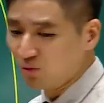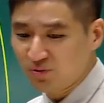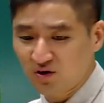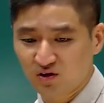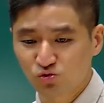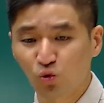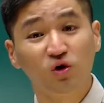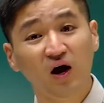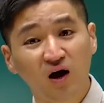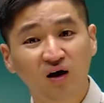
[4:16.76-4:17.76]
어필하는 게
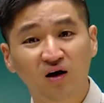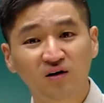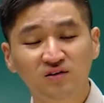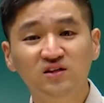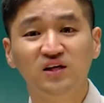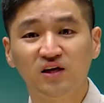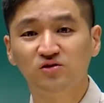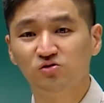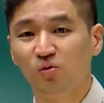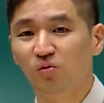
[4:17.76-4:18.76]
좋을까는
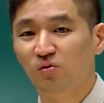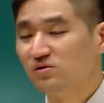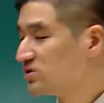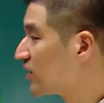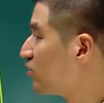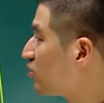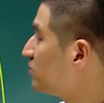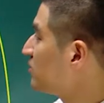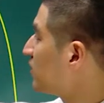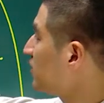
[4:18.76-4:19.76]
있겠죠. 제가
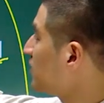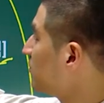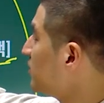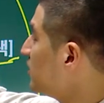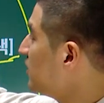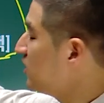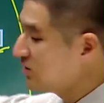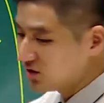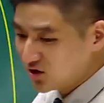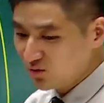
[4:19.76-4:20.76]
여러분들이랑 한다면 이
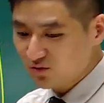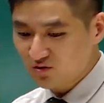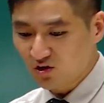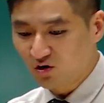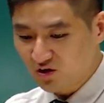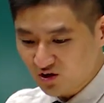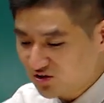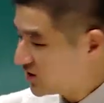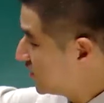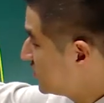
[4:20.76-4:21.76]
키워드, 여기
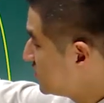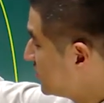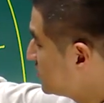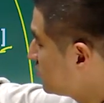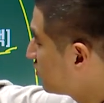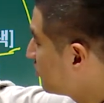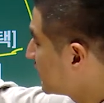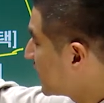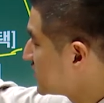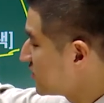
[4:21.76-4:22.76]
이제
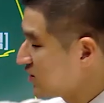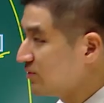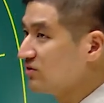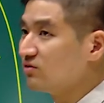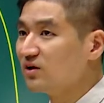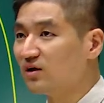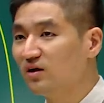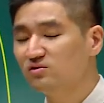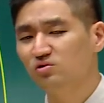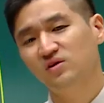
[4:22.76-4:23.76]
성격이나 가치관 기반
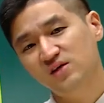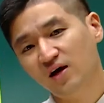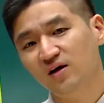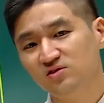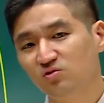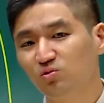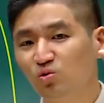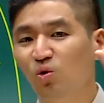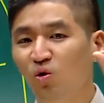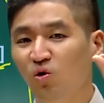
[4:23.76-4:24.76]
역량에 저는 한 세 가지
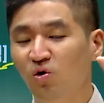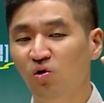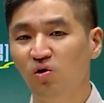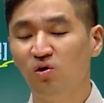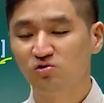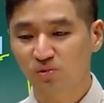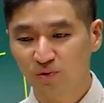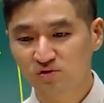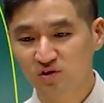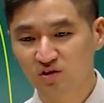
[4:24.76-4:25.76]
정도? 첫
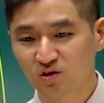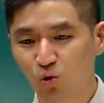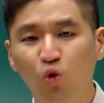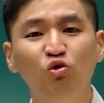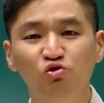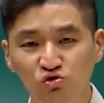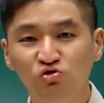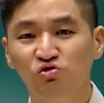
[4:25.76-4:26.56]
번째는 공유,